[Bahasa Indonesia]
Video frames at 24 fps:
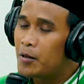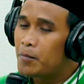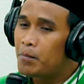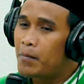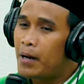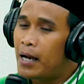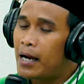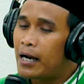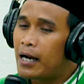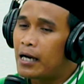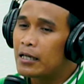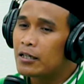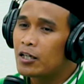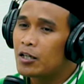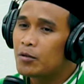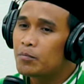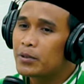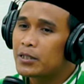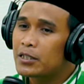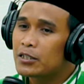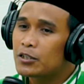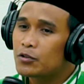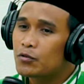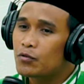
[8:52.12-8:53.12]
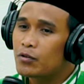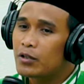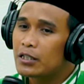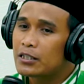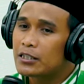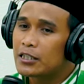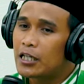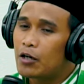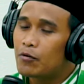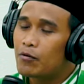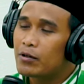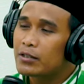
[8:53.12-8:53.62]
maka adalah bentuk
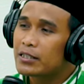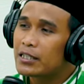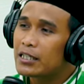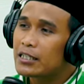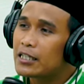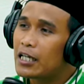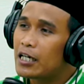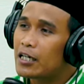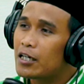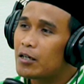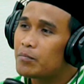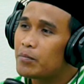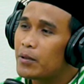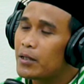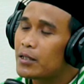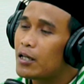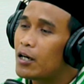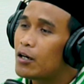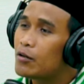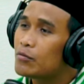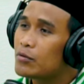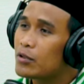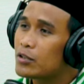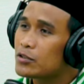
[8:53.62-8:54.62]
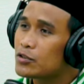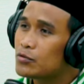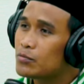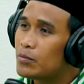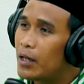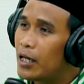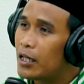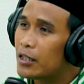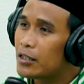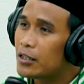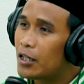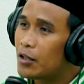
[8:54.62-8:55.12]
ketahuan kita kepada Allah
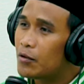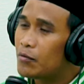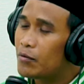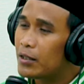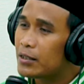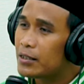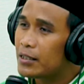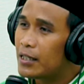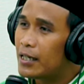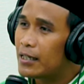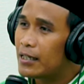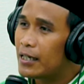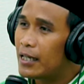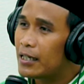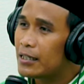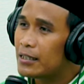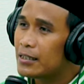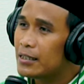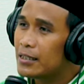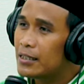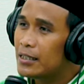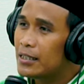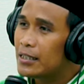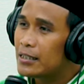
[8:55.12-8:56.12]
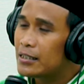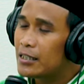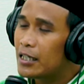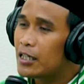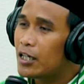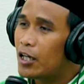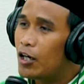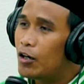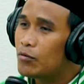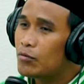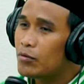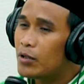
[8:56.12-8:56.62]
Subhanahu wa taala
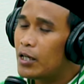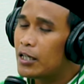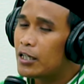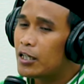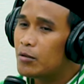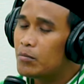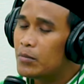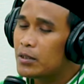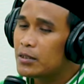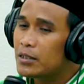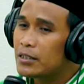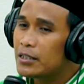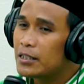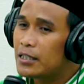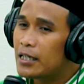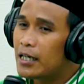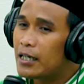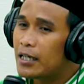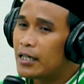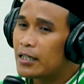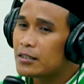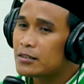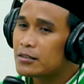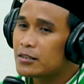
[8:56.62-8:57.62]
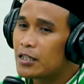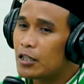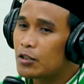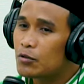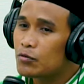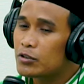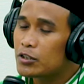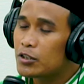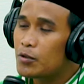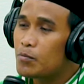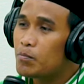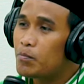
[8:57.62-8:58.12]
dan Allah akan menyediakan
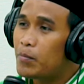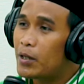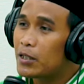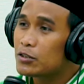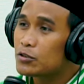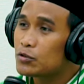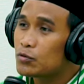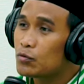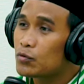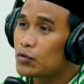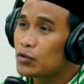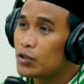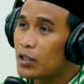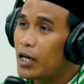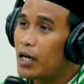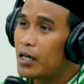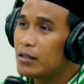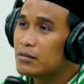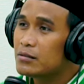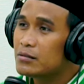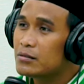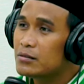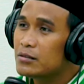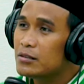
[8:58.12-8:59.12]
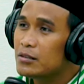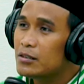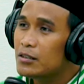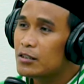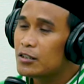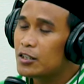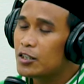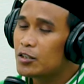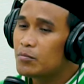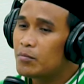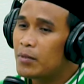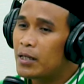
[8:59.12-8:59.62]
satu tempat surga
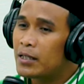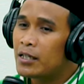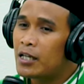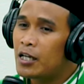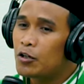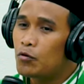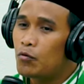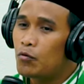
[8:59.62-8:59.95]
di mana